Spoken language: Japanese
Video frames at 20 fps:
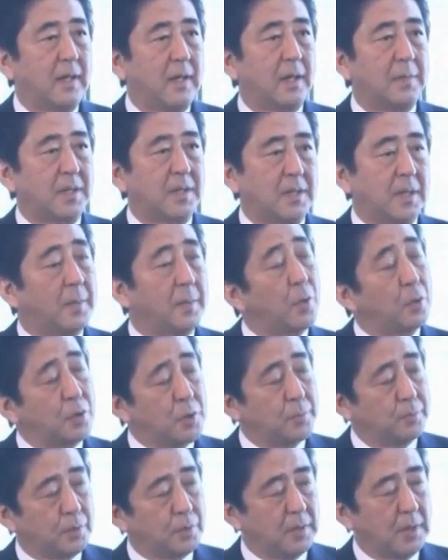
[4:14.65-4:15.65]
てきまし
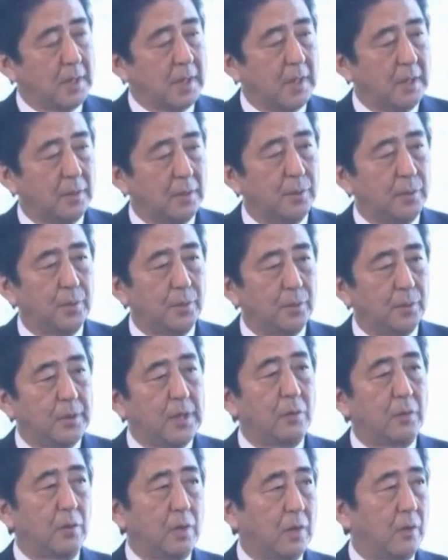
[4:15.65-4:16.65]
た40分で
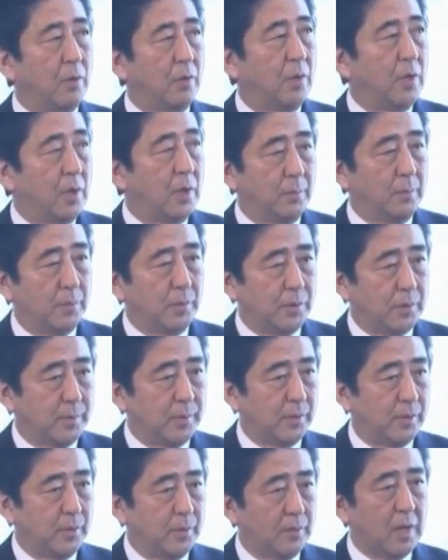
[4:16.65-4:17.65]
東京名古屋を
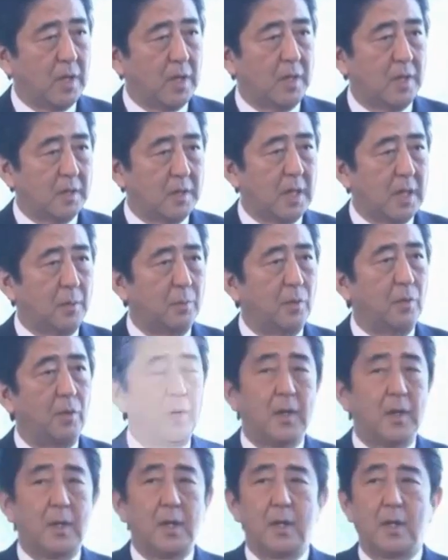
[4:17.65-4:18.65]
結ぶわけです
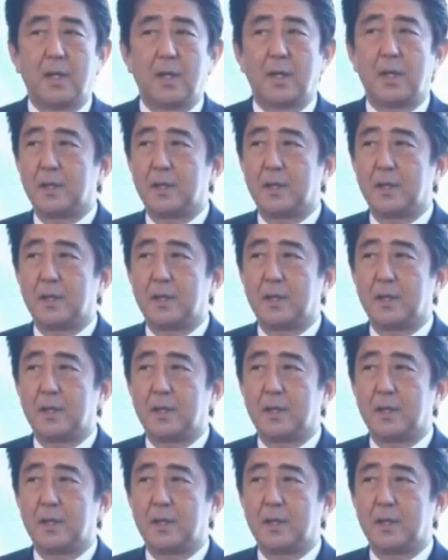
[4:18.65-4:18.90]
からも、